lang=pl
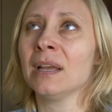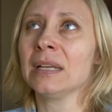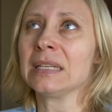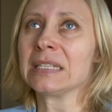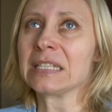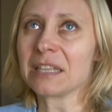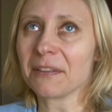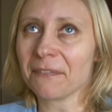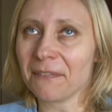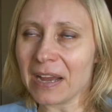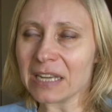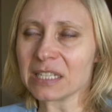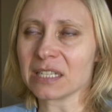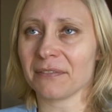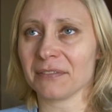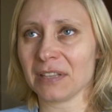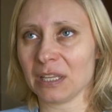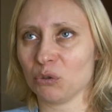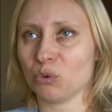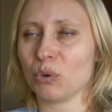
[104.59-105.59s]

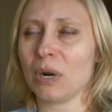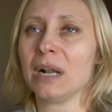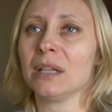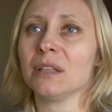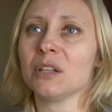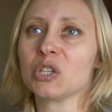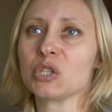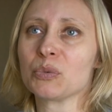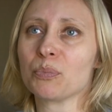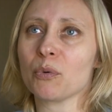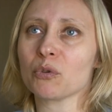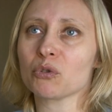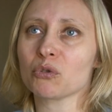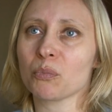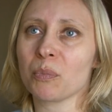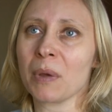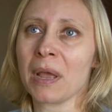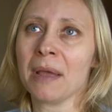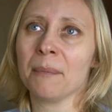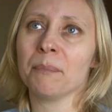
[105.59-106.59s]
stwarza w naturalny
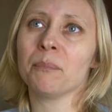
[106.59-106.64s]
sposób